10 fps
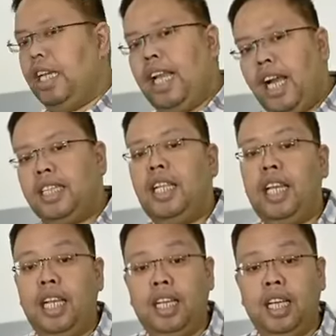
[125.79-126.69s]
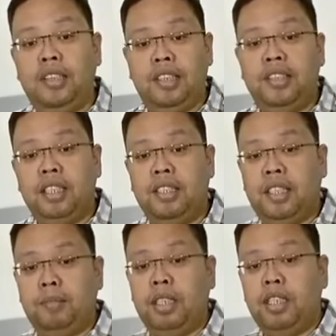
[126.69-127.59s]
Kailangan nila ilagay sa isang
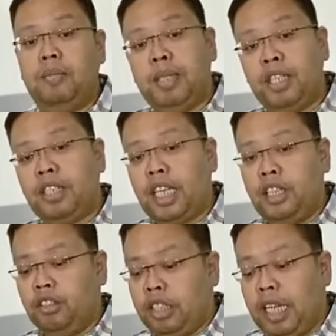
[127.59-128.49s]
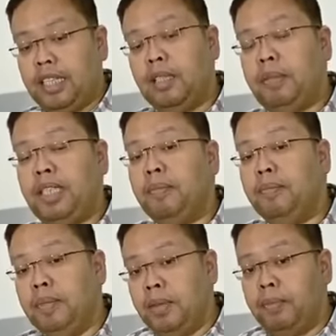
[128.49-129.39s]
receptacle. Meron tayong tinatabi na,
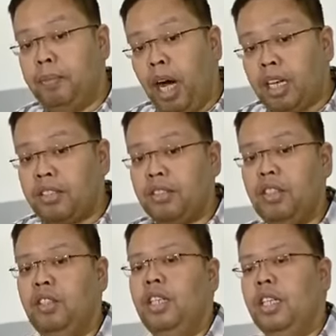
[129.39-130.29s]
na box, no?